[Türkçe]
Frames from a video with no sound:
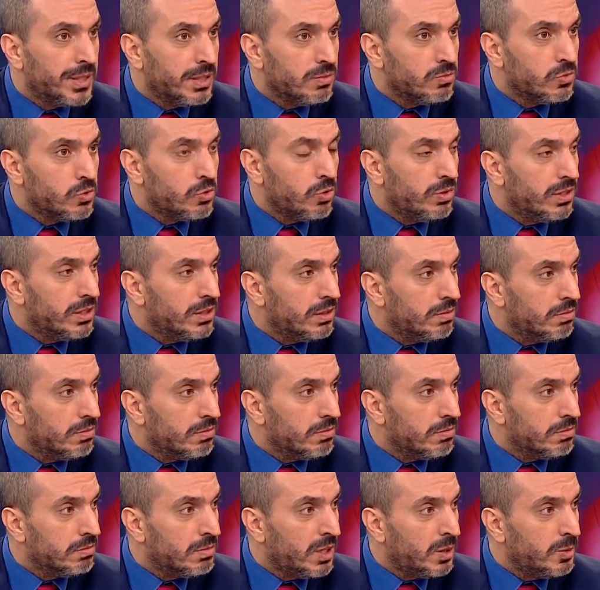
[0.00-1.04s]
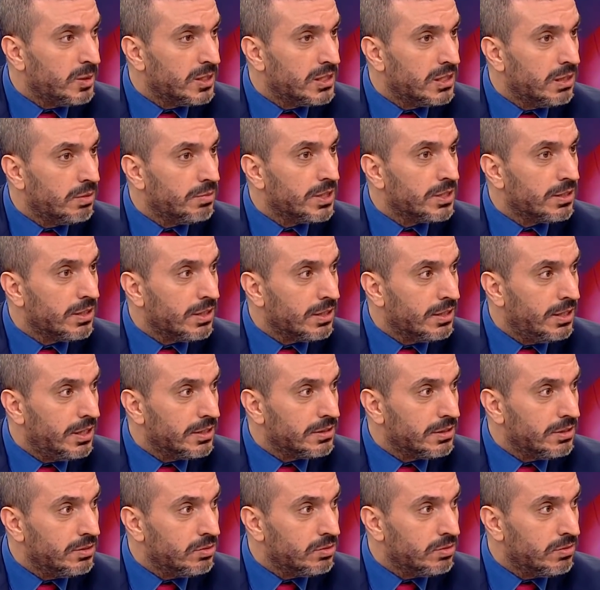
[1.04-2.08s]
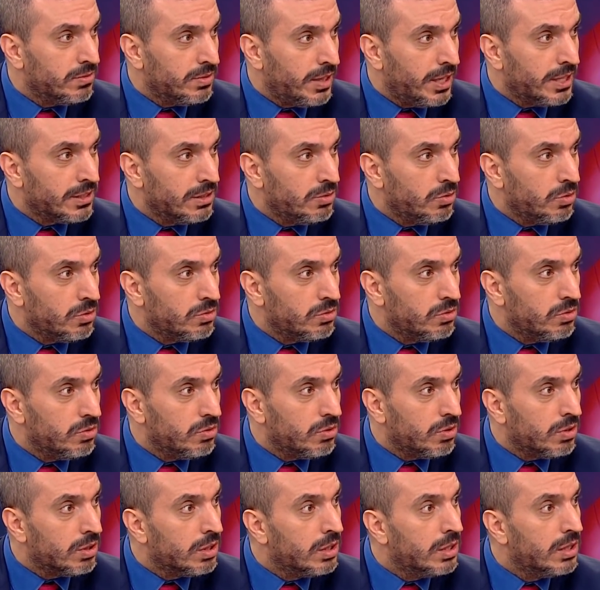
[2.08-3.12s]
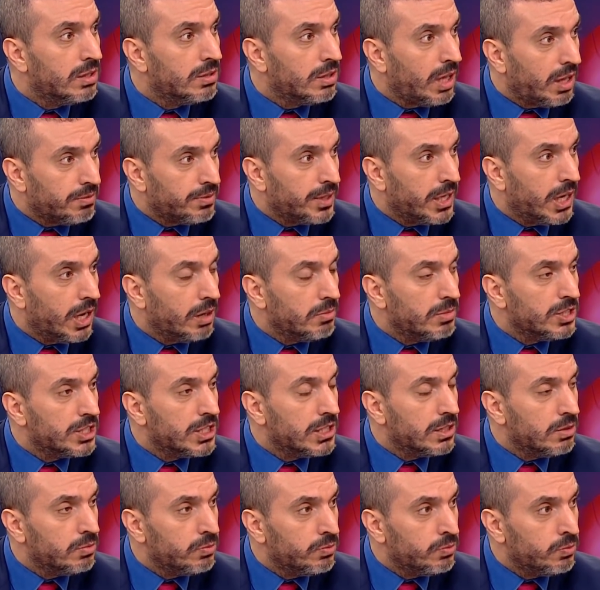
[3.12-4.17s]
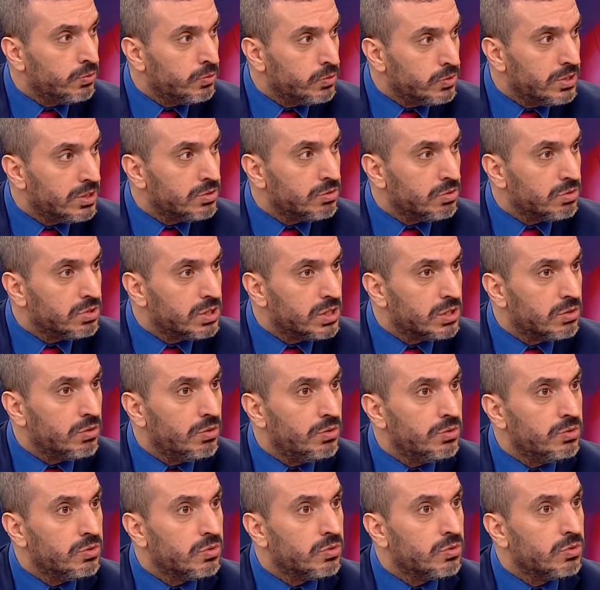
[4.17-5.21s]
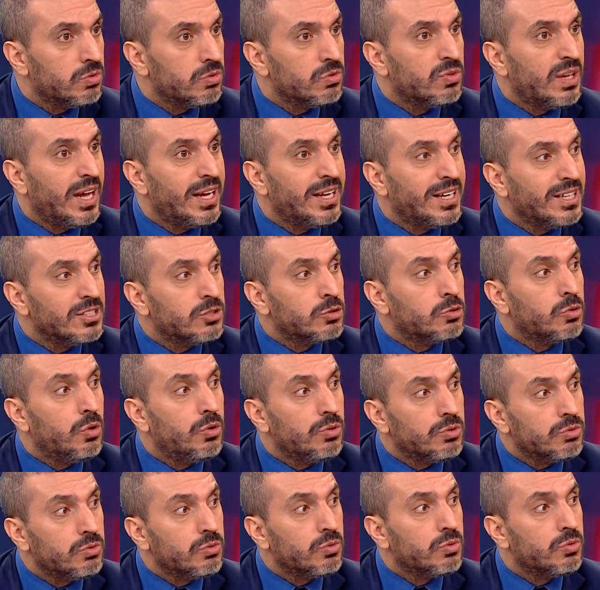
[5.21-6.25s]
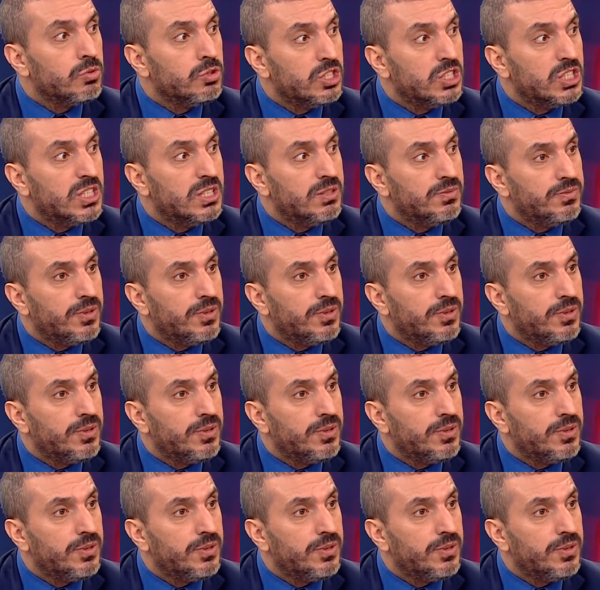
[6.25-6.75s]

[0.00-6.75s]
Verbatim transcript: benim söylediğim Mehmet Emin'in de katkı verdiği nokta o. Yani Fenerbahçe'de bu sezon skor yükünü en az 4 oyuncu